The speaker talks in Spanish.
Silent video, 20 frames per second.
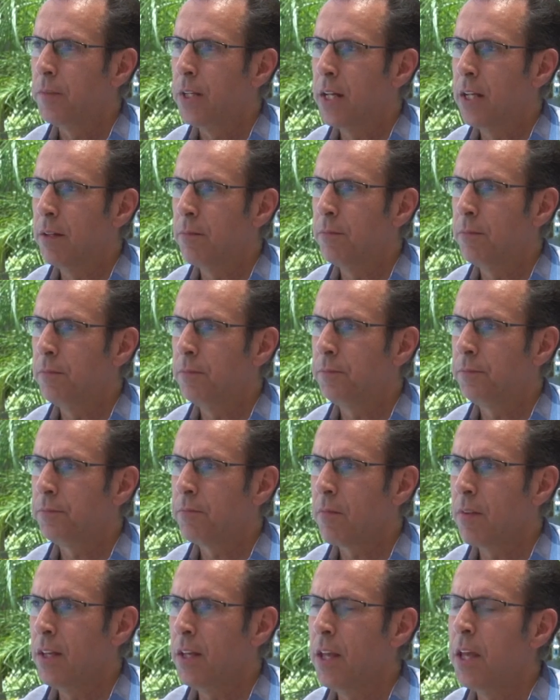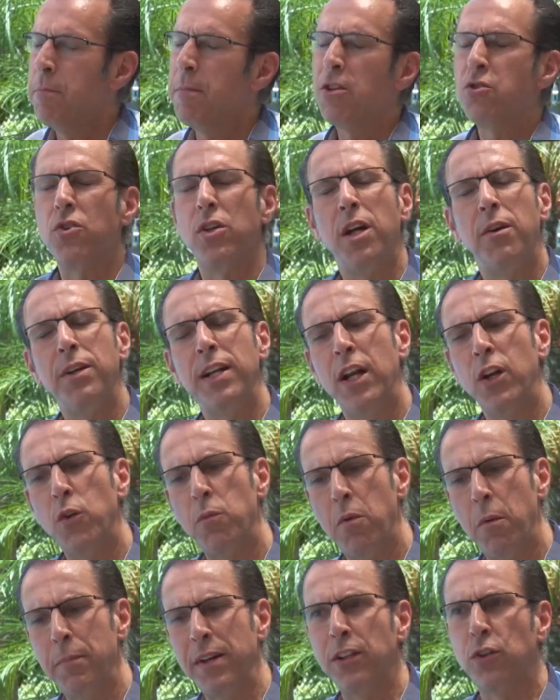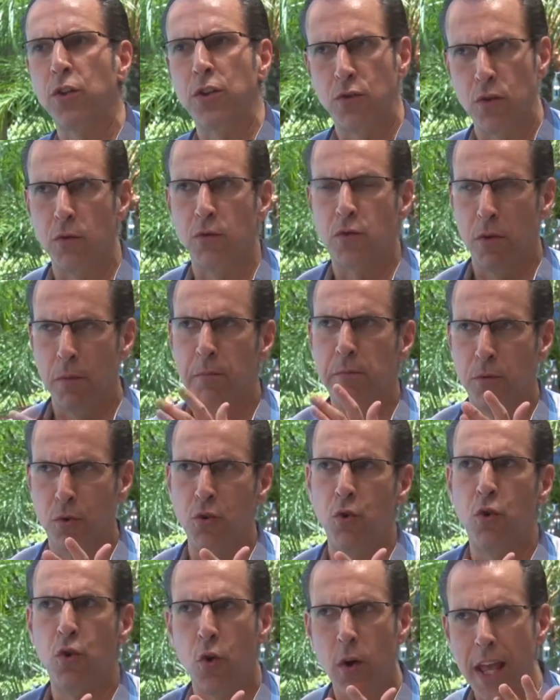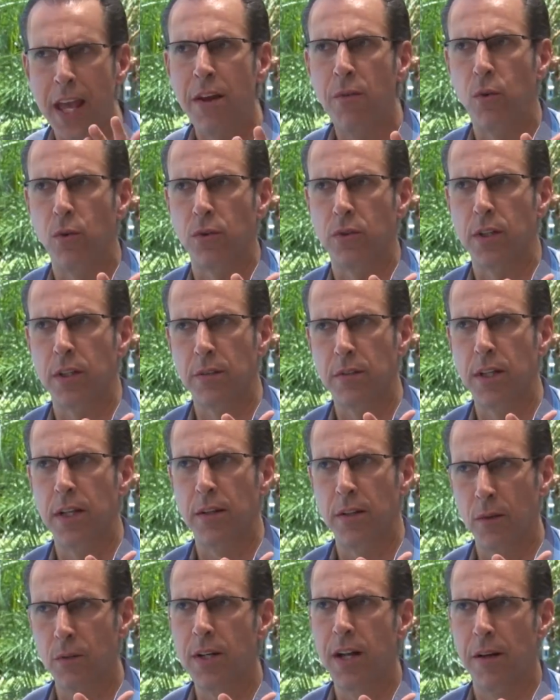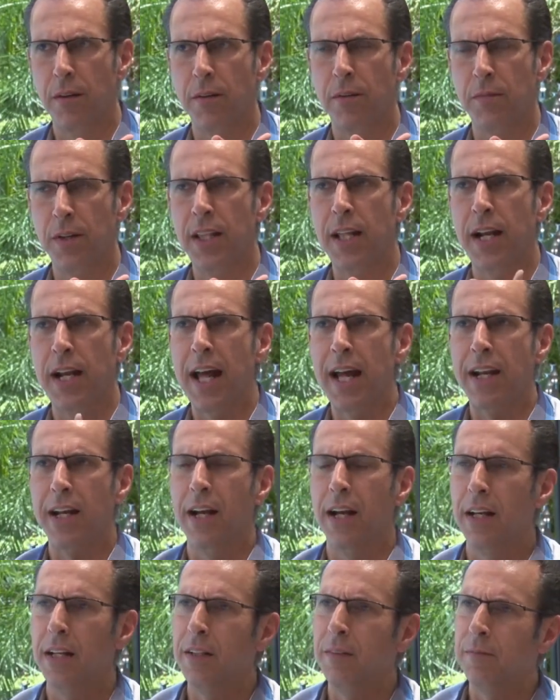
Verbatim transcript: Eh, y mencionaba en algún momento que son, son longevos, una vida mi papá, larga. Mi ¿eh?